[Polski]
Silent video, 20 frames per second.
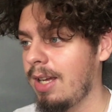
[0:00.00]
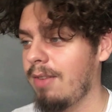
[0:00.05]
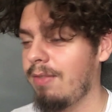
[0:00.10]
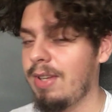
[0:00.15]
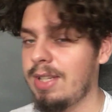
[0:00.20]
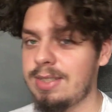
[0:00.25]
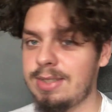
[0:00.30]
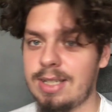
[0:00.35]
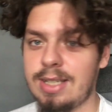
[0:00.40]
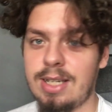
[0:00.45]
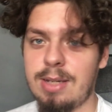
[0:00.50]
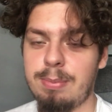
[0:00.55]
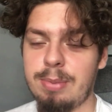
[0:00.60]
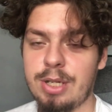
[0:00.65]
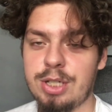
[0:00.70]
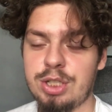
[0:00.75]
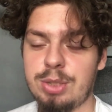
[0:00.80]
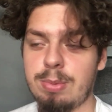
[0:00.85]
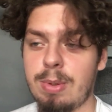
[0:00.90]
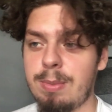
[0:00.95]
Więc taki
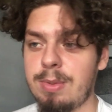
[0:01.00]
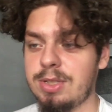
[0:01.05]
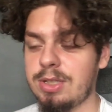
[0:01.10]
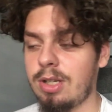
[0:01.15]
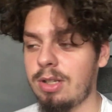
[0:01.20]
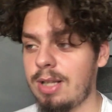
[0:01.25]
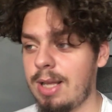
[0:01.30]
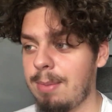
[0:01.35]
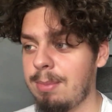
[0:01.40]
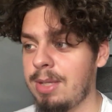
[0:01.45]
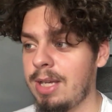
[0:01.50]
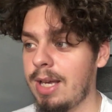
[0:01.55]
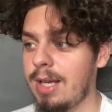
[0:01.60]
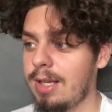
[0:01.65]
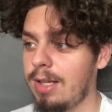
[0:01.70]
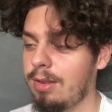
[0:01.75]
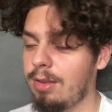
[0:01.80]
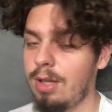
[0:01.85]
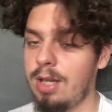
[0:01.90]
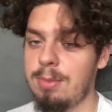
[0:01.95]
pierwszy pomysł ode
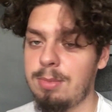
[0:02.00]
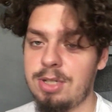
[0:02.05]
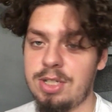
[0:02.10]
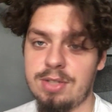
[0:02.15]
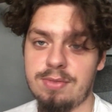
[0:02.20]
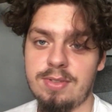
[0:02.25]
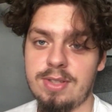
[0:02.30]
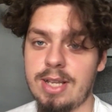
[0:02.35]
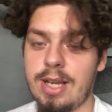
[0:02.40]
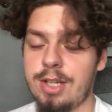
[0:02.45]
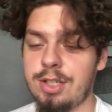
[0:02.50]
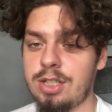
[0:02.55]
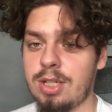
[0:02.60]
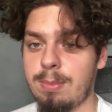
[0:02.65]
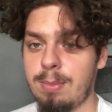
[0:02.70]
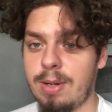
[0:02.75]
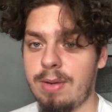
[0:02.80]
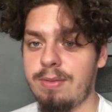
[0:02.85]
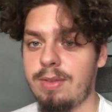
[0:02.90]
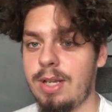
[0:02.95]
mnie, no i mi się wydaje,
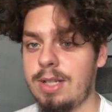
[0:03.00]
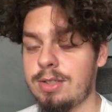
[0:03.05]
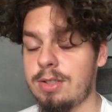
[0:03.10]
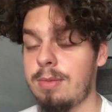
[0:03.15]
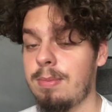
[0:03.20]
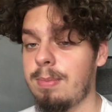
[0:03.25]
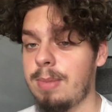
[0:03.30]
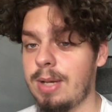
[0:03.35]
że naprawdę jest on